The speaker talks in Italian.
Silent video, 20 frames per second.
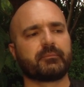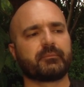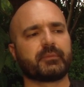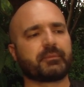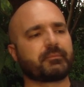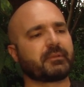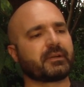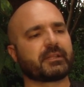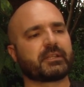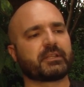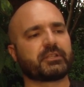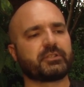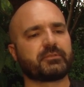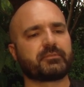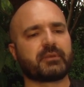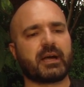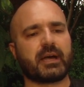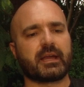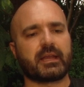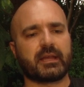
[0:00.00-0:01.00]
per
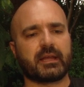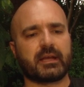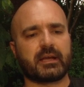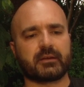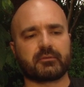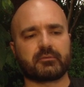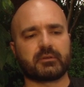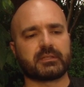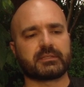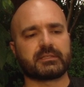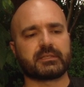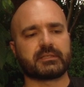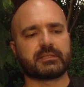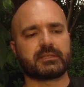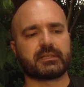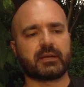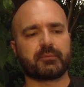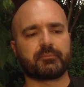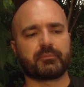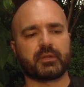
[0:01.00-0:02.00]
partecipare a
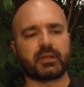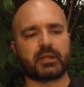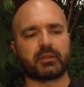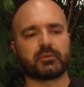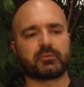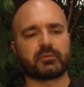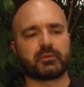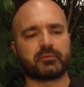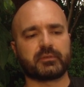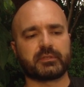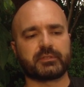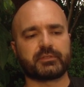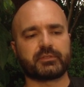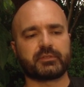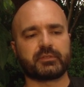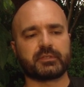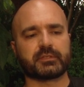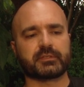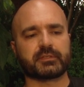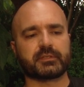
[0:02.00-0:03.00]
qualsiasi campionato
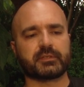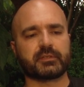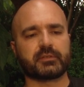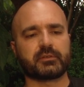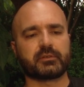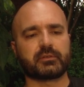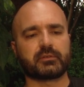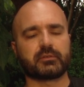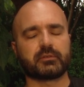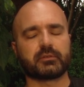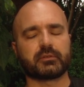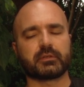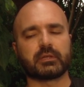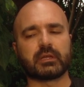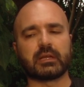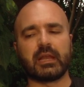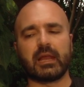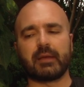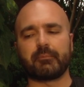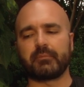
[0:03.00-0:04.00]
professionistico
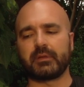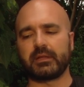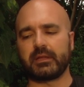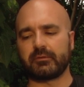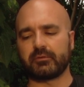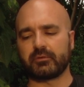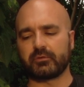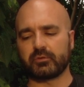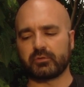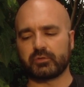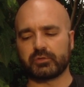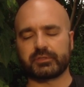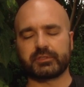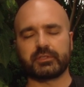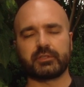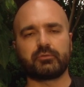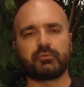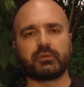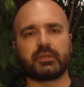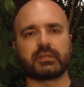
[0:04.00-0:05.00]
i club devono
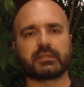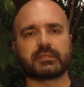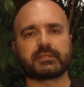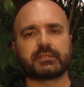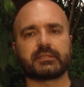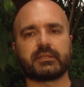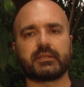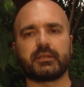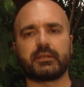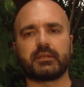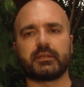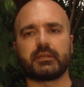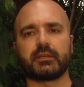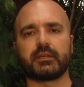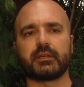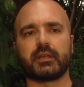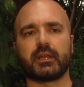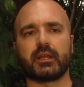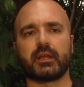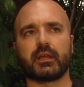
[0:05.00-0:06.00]
costituirsi
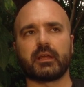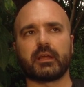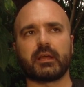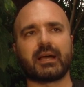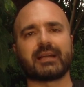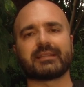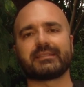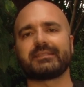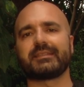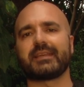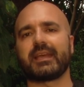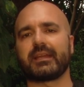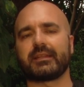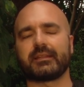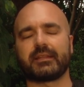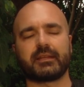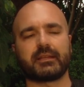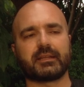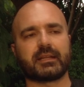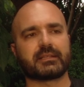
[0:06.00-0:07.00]
in eh,
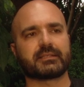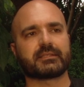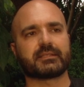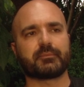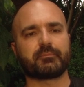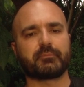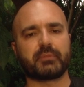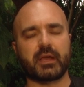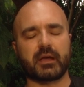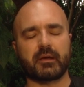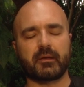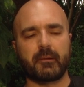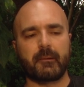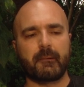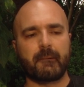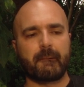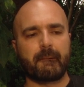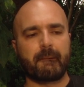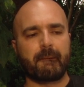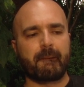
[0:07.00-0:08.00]
aziende, in SPA.
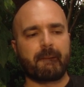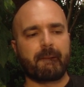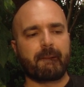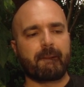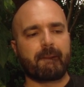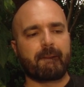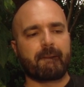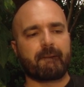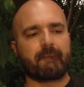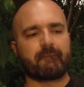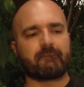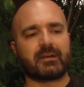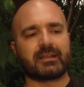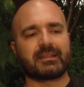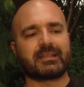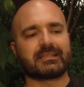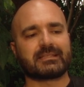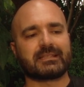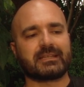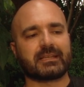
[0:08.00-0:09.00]
Va
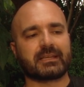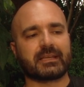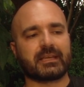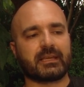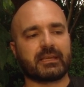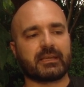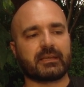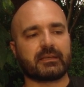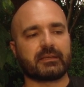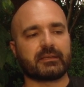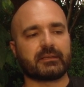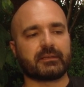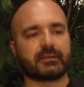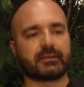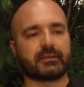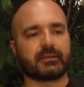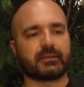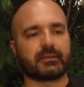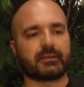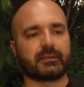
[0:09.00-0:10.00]
da sé
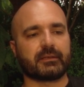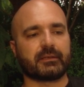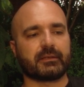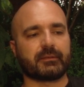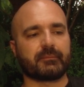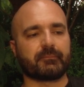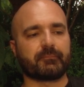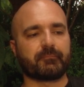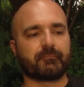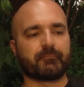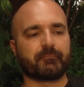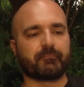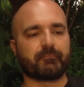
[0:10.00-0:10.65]
che eh,